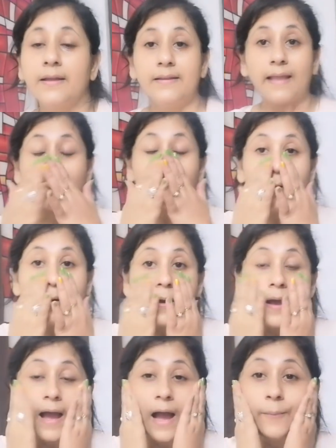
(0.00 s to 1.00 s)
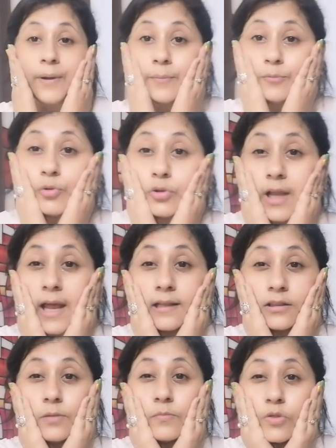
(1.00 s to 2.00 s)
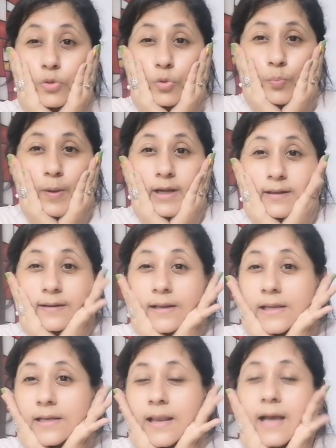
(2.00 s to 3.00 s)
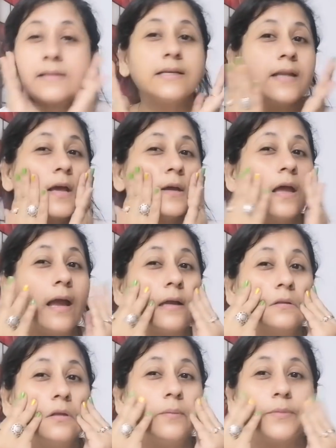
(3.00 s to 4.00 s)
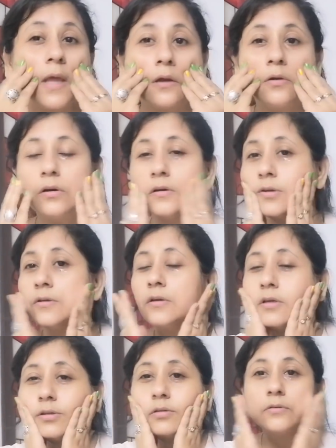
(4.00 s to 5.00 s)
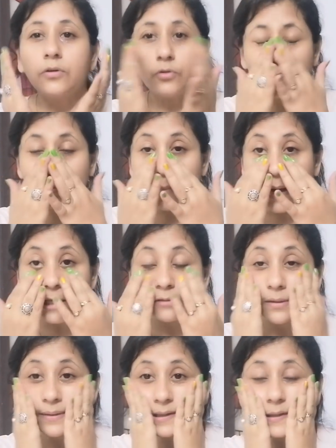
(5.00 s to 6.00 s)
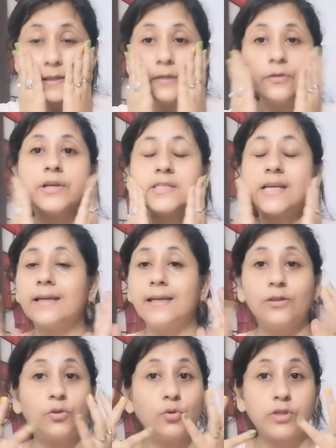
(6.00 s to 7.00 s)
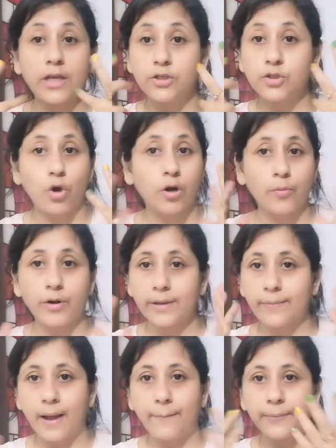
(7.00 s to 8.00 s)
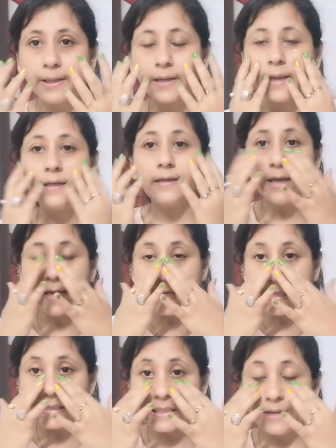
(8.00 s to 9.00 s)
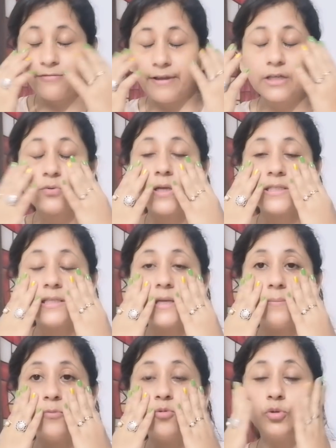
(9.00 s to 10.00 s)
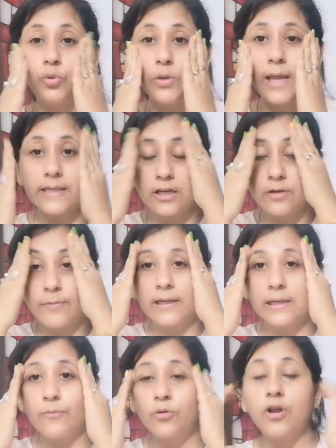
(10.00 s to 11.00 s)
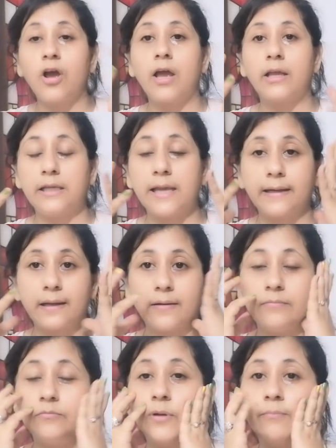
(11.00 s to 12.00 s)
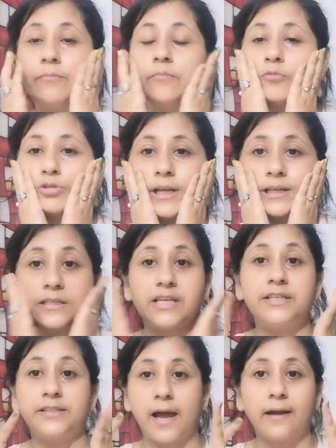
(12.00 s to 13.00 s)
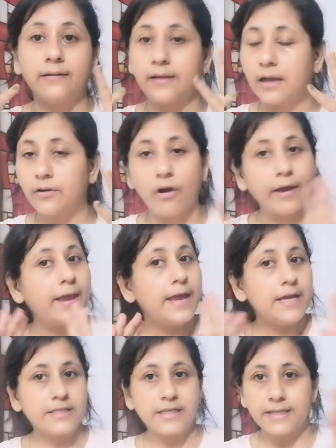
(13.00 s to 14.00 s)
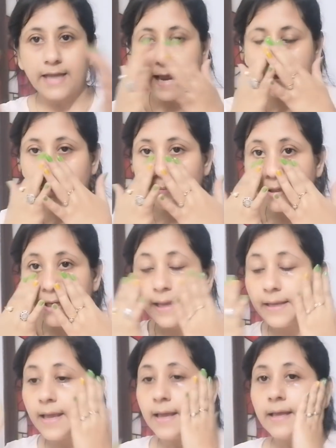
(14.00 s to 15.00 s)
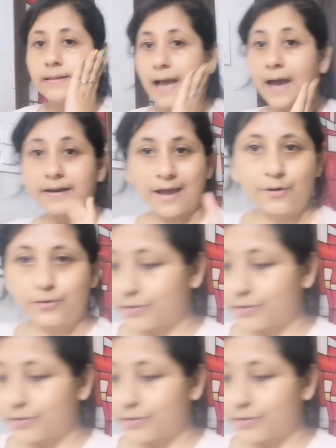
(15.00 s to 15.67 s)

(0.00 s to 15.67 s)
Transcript: দেখো আমার মুখটা একদম সুপার ক্লিন লাগছে না একদম দেখো খুব ভালোভাবে ক্লিন হয়েছে কিন্তু সেই চড়বড়ে ভাবটা নেই যে ফেস ওয়াশ দিয়ে মুখ ধুলেই যেরকম একটা মনে হয় কি একটা মুখটা একটা সেই টান টান হয় সেটা একদমই নেই তার কারণ